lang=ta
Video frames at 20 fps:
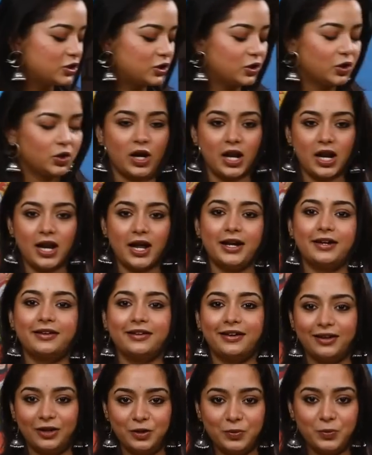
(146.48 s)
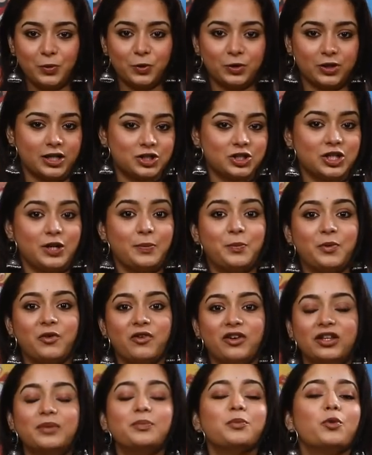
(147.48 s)
ஸோ எல்லா இன்க்ரீடியன்ட்டும் போட்டாச்சு இப்போ
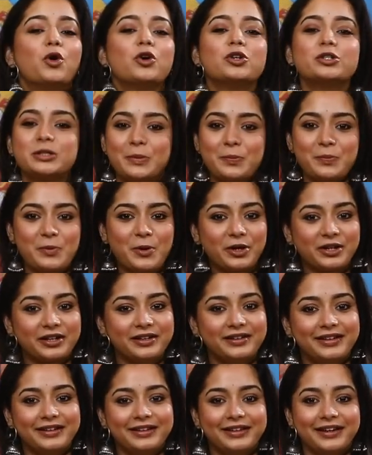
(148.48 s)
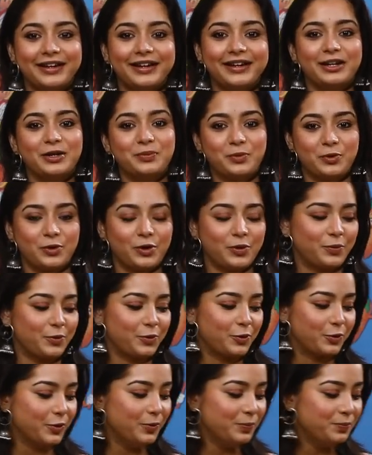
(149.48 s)
வந்து மோஸ்ட் இம்பார்ட்டண்ட் இன்க்ரீடியன்ட் போட
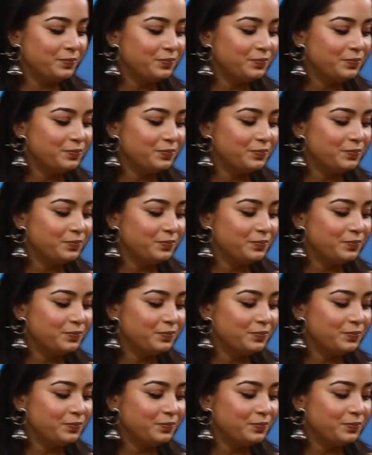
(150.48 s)
போகிறோம்